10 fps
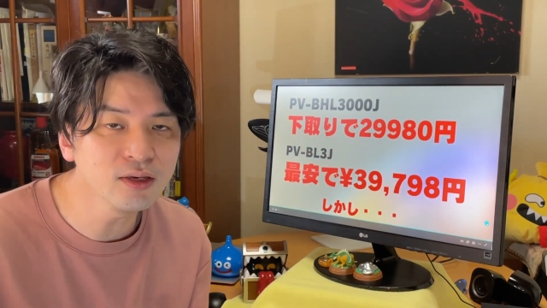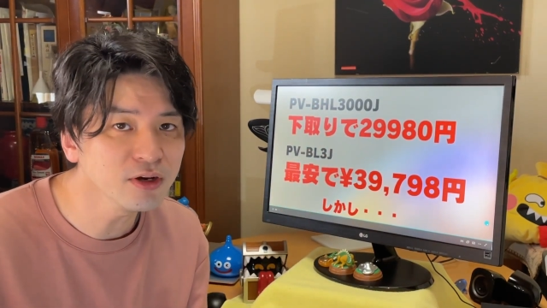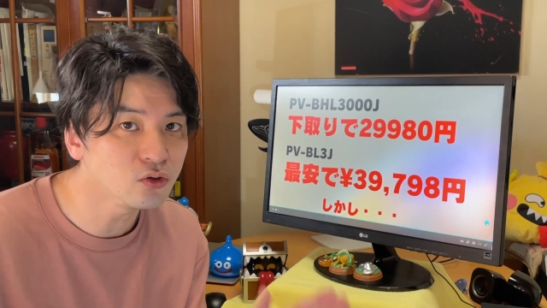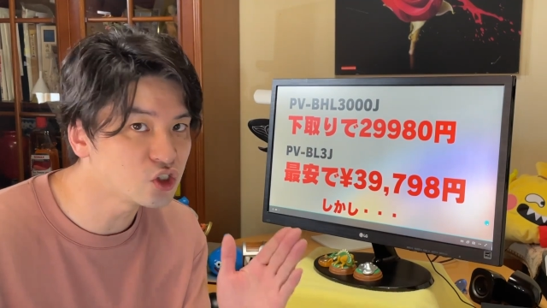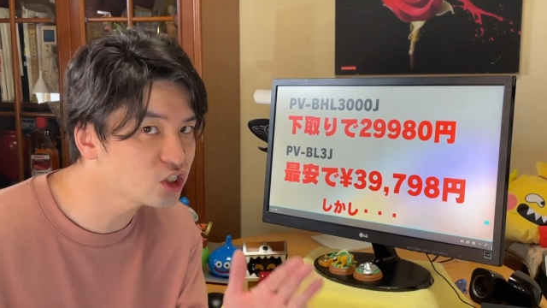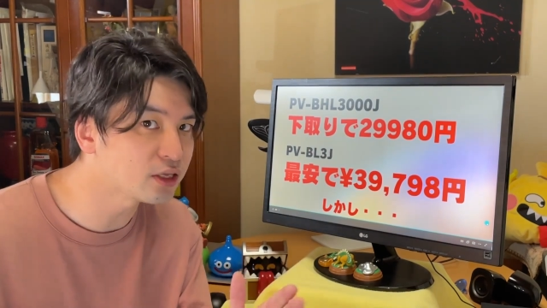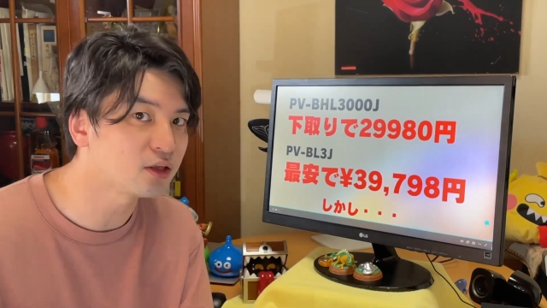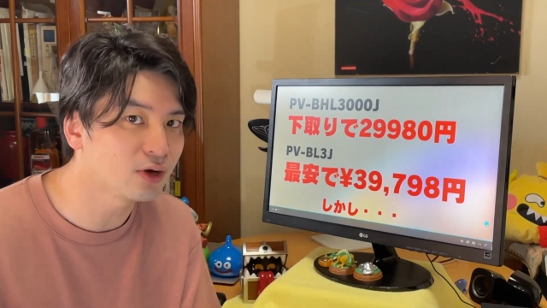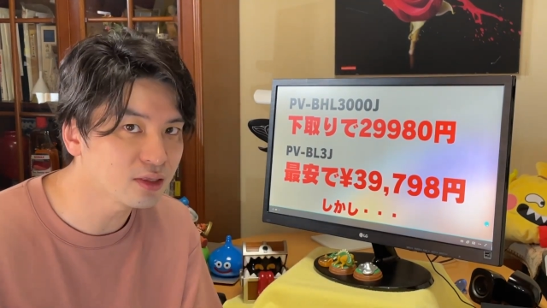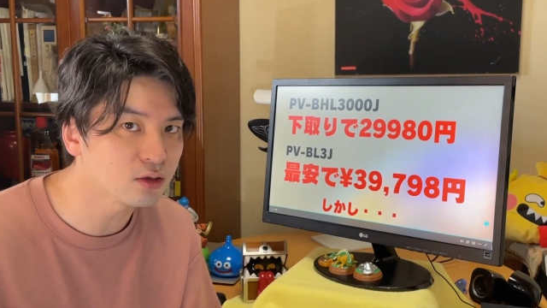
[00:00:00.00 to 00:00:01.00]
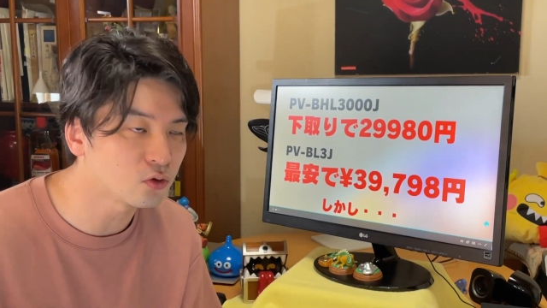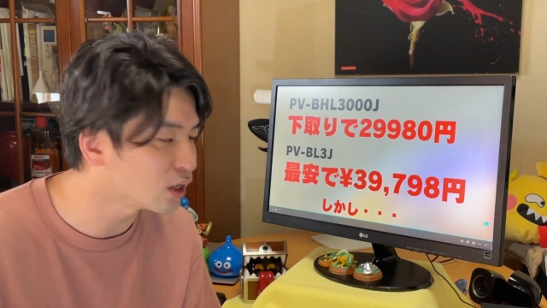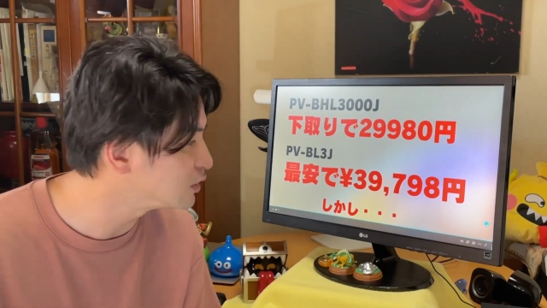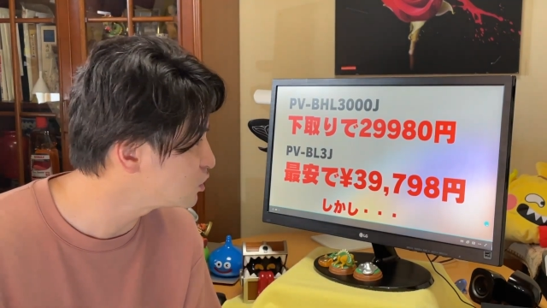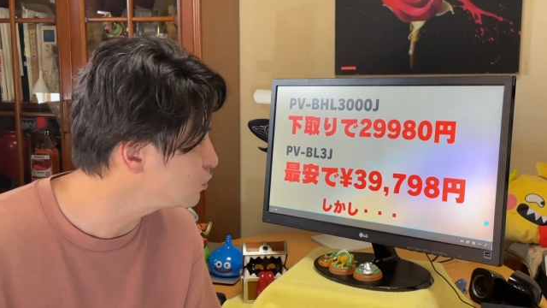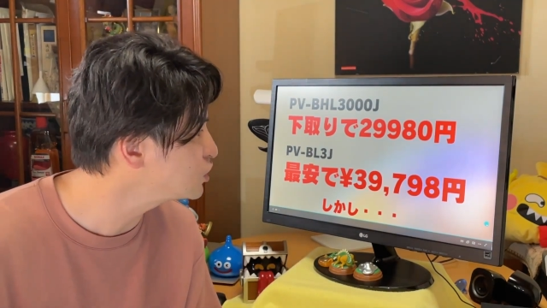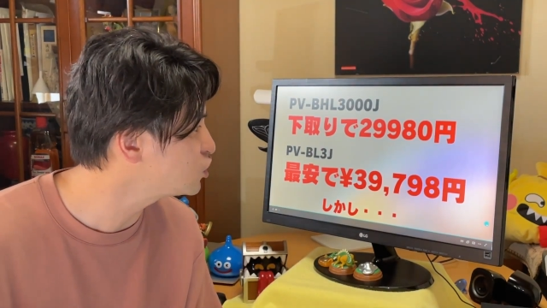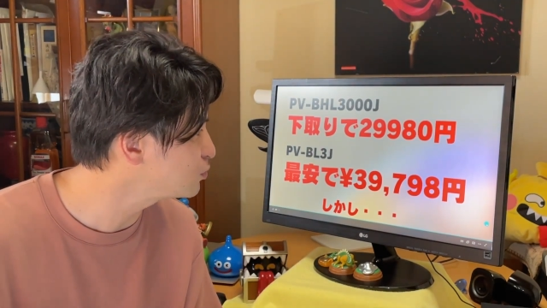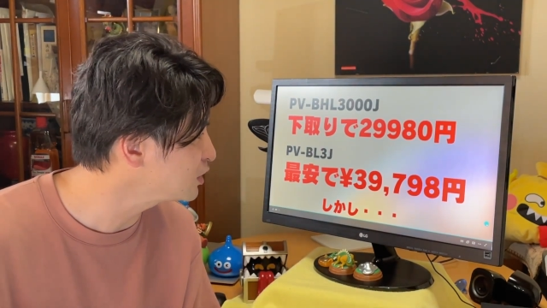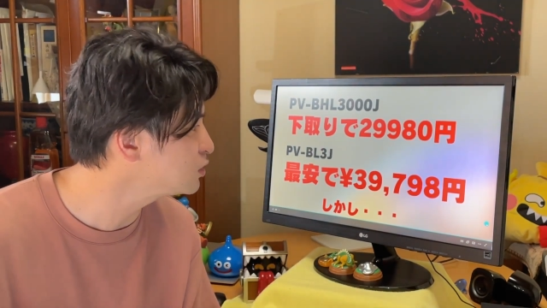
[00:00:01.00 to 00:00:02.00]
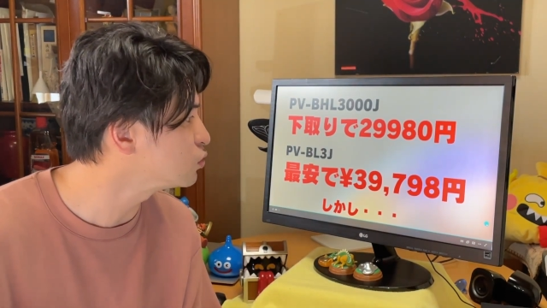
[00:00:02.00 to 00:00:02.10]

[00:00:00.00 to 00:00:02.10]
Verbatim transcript: 今の時点ではっていう感じはします